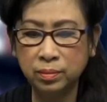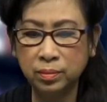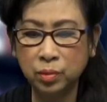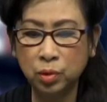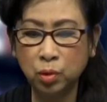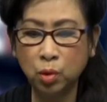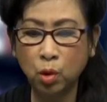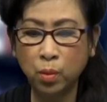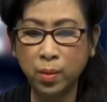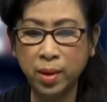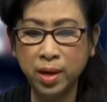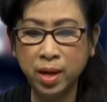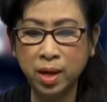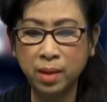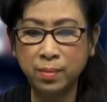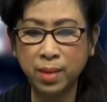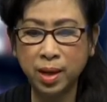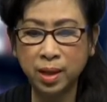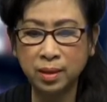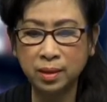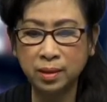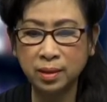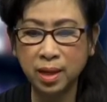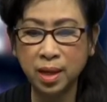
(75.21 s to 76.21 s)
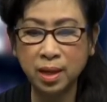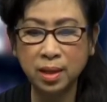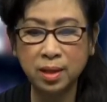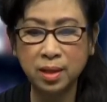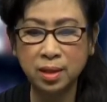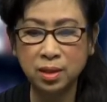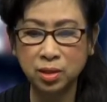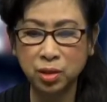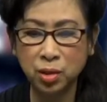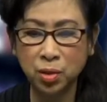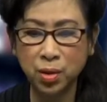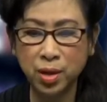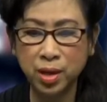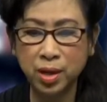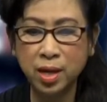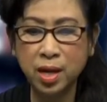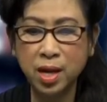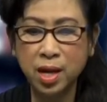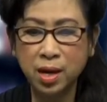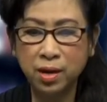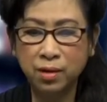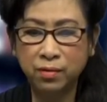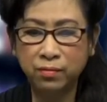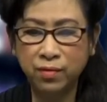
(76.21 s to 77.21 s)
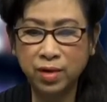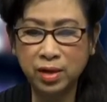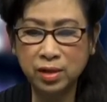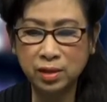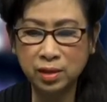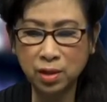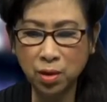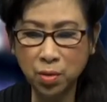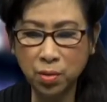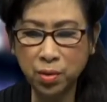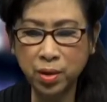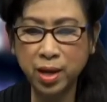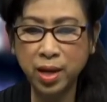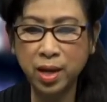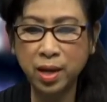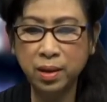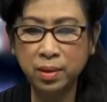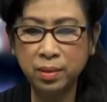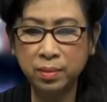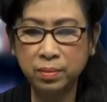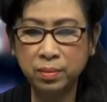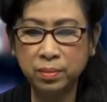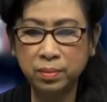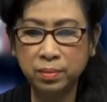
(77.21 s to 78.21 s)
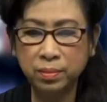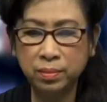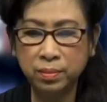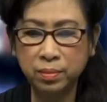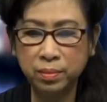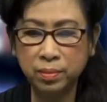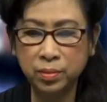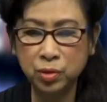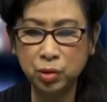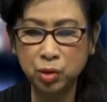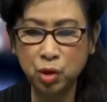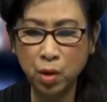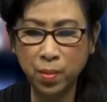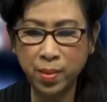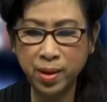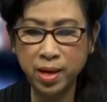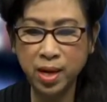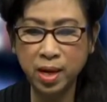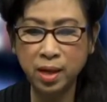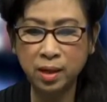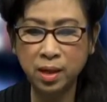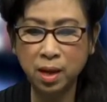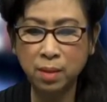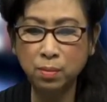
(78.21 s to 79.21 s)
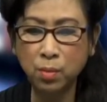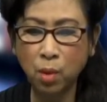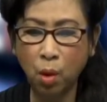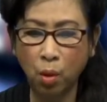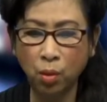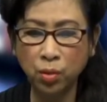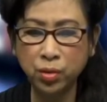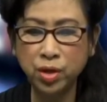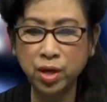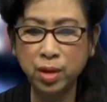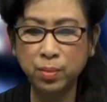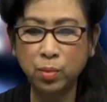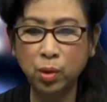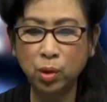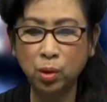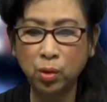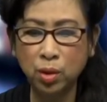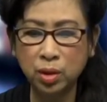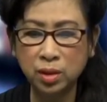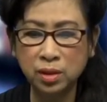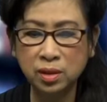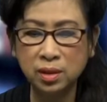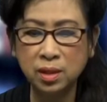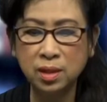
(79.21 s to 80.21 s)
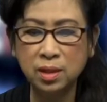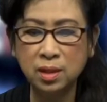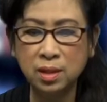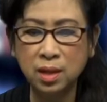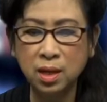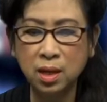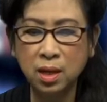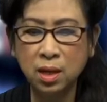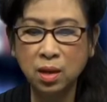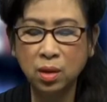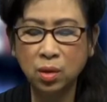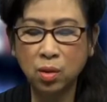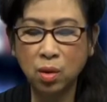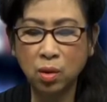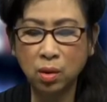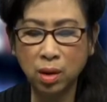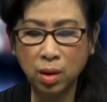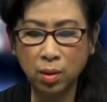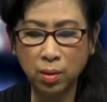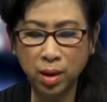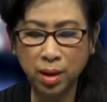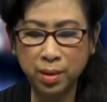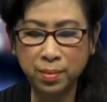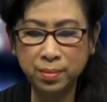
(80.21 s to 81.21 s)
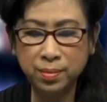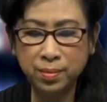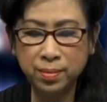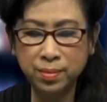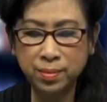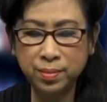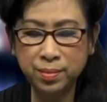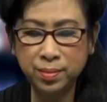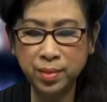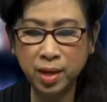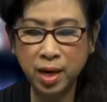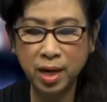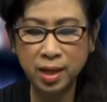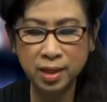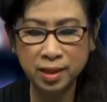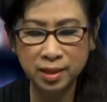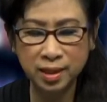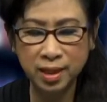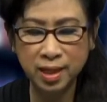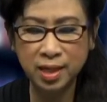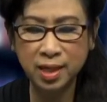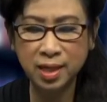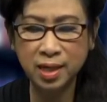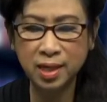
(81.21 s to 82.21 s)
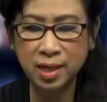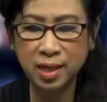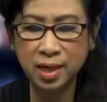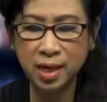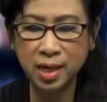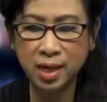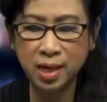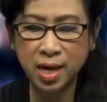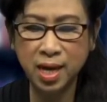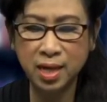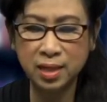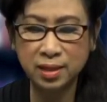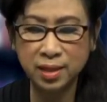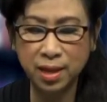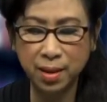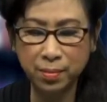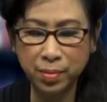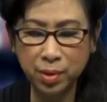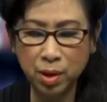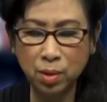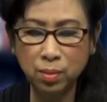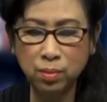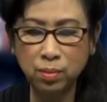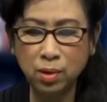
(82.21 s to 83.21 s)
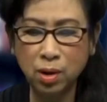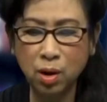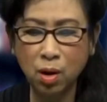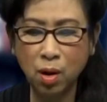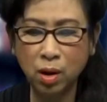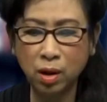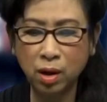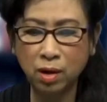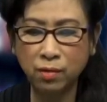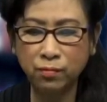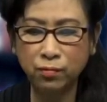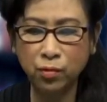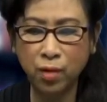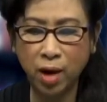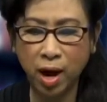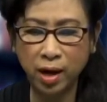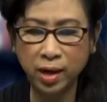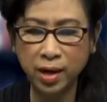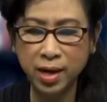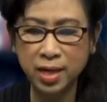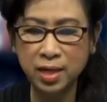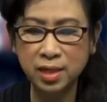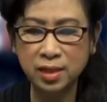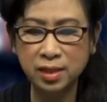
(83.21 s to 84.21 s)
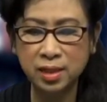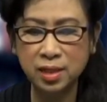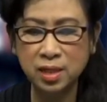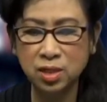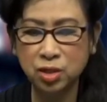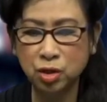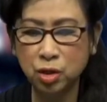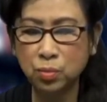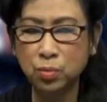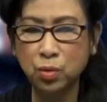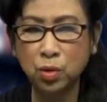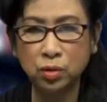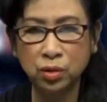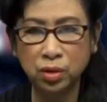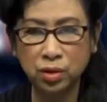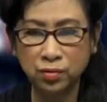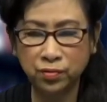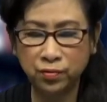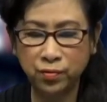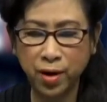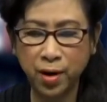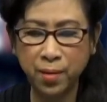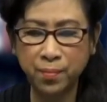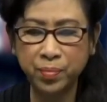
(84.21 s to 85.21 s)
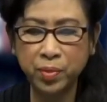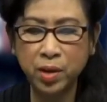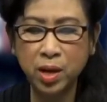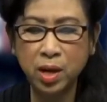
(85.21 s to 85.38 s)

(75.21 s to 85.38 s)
cụ Biden bắt đắc cử rồi và sau khi Joe Biden đã bổ nhiệm một luật sư của cậu ấm Hunter là giám đốc lo các vụ án hình sự trong Bộ Tư pháp,